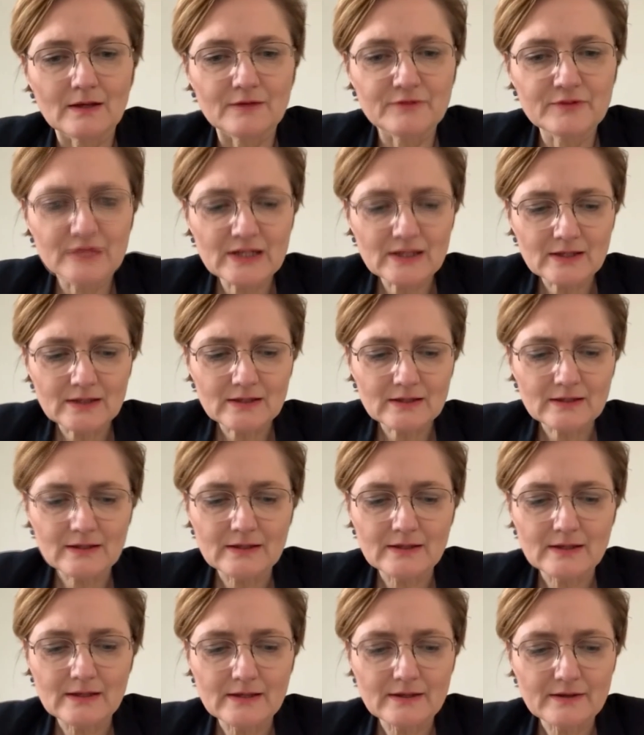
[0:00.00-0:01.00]
Wir
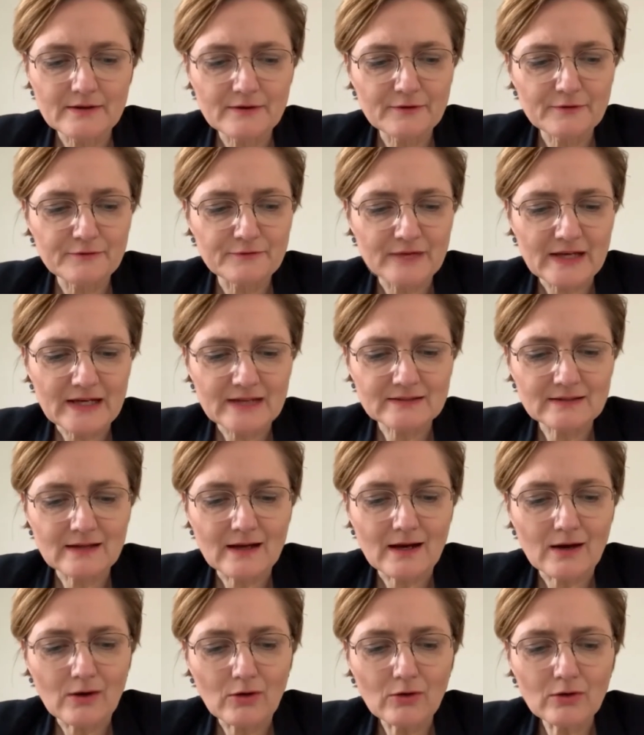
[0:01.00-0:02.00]
werden
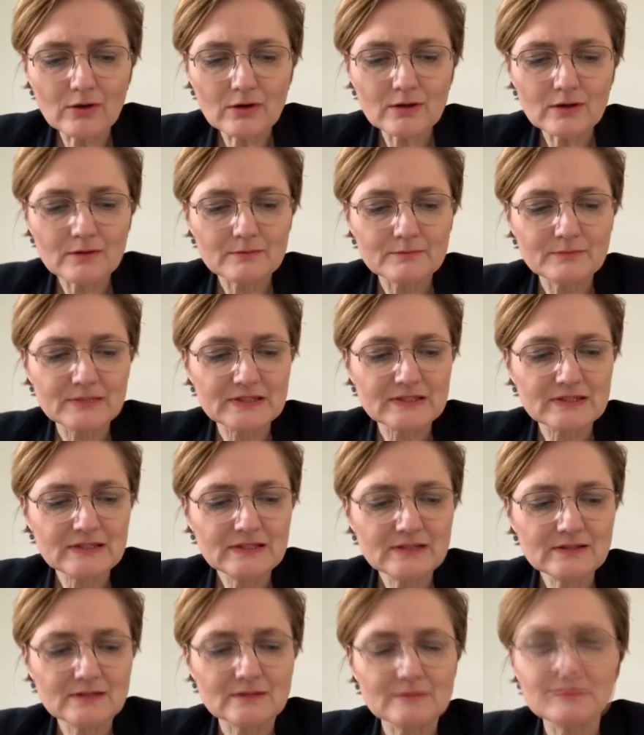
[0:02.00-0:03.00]
auch mit
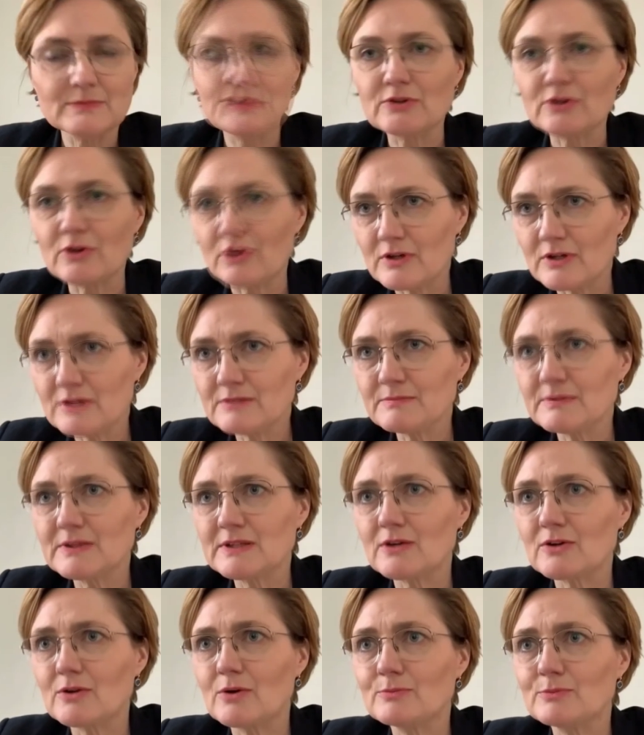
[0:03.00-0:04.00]
Ihnen, mit euch, mit
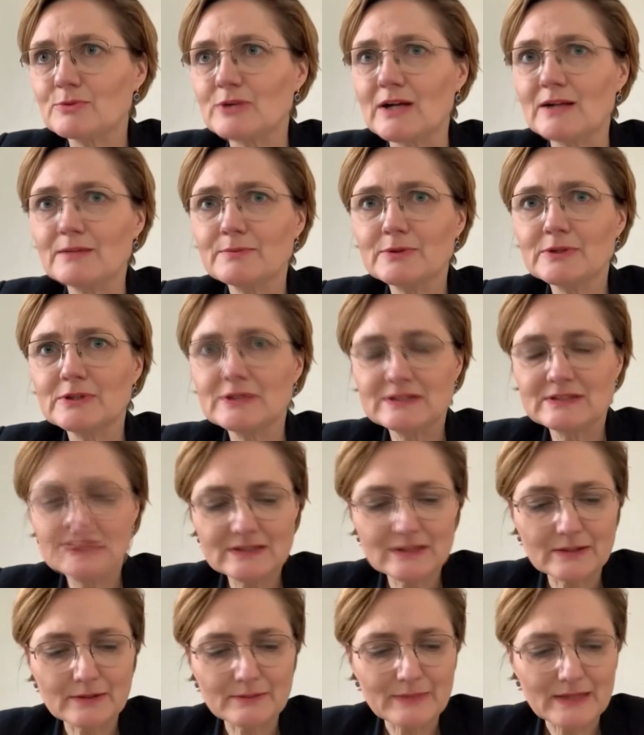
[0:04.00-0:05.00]
der
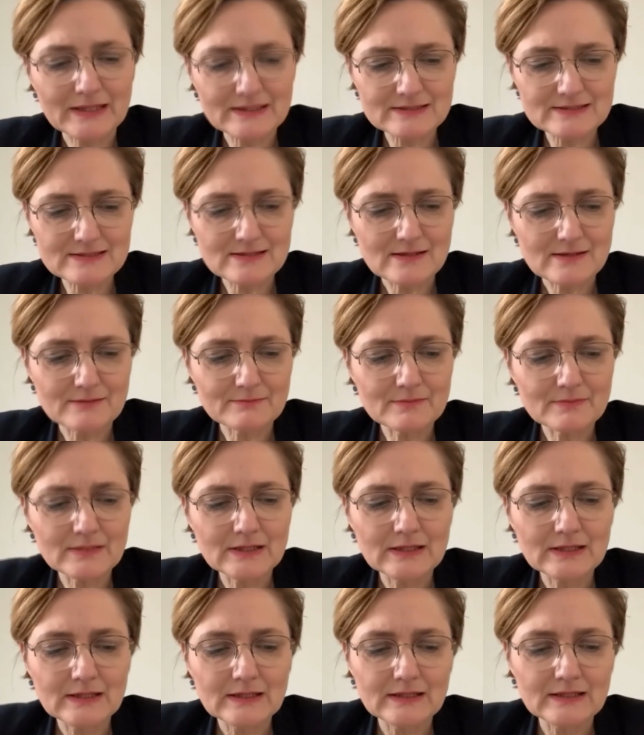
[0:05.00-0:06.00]
Kommunalpolitik gemeinsam
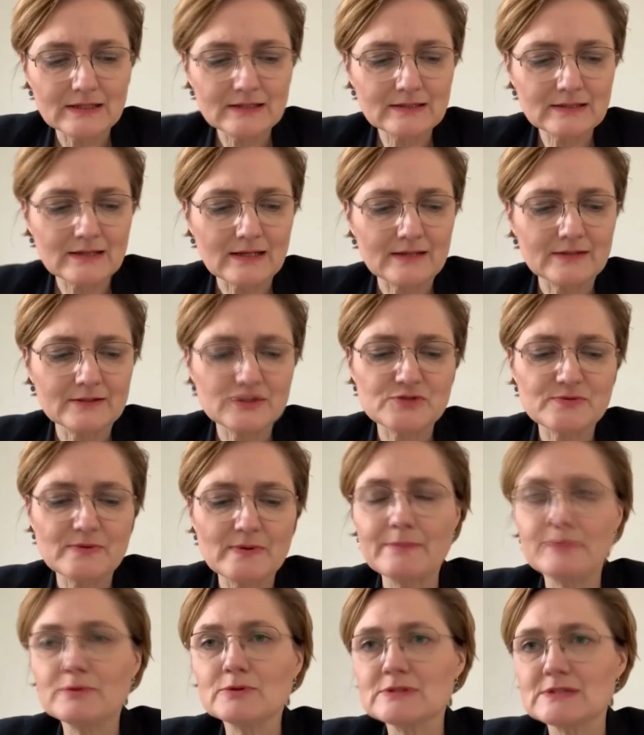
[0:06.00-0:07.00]
in eine
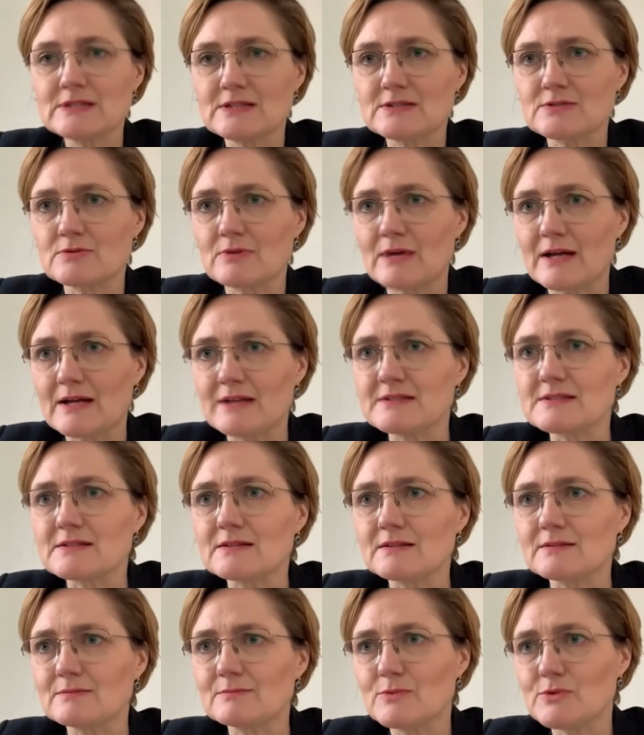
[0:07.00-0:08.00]
Schwerpunktsetzung
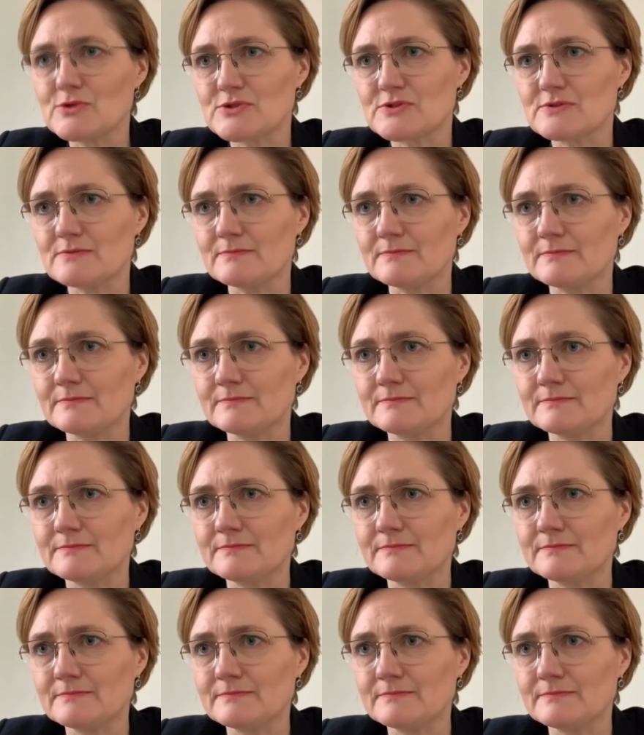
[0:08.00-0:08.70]
eintreten müssen.